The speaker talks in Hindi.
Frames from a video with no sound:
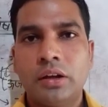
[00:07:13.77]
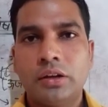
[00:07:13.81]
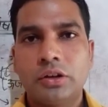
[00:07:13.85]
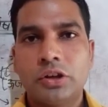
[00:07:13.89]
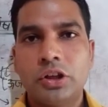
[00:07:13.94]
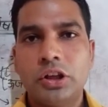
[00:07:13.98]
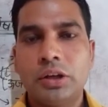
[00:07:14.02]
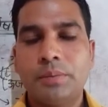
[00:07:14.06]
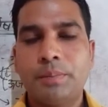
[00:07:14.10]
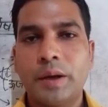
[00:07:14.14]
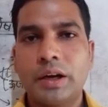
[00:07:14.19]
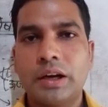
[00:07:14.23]

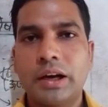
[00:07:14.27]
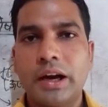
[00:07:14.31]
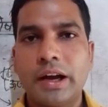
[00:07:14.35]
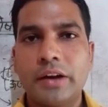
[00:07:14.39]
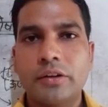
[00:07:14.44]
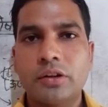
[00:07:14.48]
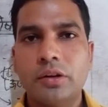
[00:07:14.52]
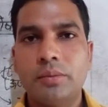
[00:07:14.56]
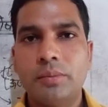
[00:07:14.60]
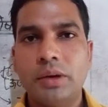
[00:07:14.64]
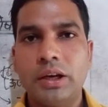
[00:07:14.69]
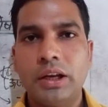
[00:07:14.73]
ठीक प्रकार
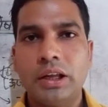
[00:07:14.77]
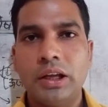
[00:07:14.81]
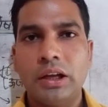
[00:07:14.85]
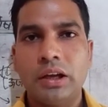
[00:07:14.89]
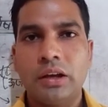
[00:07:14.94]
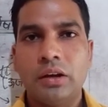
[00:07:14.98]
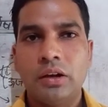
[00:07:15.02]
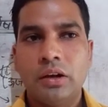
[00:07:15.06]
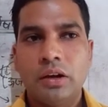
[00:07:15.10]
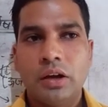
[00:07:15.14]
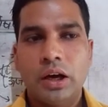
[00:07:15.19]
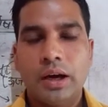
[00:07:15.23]
से मिले
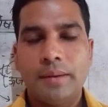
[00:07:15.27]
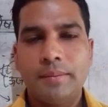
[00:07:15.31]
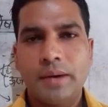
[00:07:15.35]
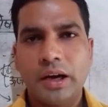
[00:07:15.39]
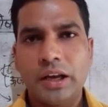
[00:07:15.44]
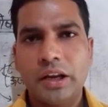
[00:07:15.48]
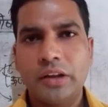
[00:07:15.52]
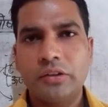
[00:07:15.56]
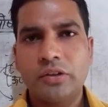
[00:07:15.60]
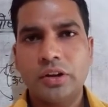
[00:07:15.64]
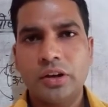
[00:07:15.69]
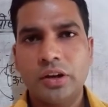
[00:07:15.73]

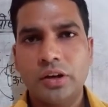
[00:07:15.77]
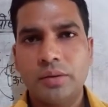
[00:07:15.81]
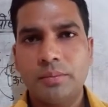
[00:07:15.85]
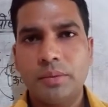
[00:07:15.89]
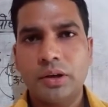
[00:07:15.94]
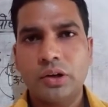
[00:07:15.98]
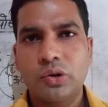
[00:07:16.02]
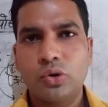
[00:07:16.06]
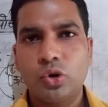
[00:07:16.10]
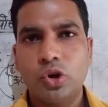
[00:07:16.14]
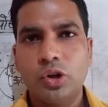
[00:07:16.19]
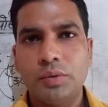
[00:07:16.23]
हमारे शरीर
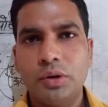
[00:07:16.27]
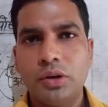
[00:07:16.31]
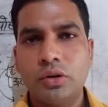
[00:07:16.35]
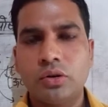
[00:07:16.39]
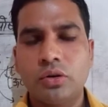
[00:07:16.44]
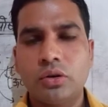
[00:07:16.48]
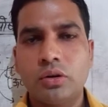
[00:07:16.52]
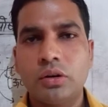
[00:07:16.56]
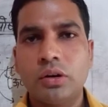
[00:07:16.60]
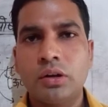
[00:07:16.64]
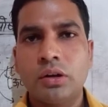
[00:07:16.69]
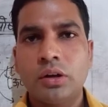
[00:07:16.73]
में कोई भी
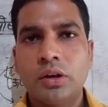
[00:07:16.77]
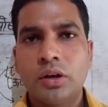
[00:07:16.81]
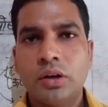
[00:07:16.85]
रोग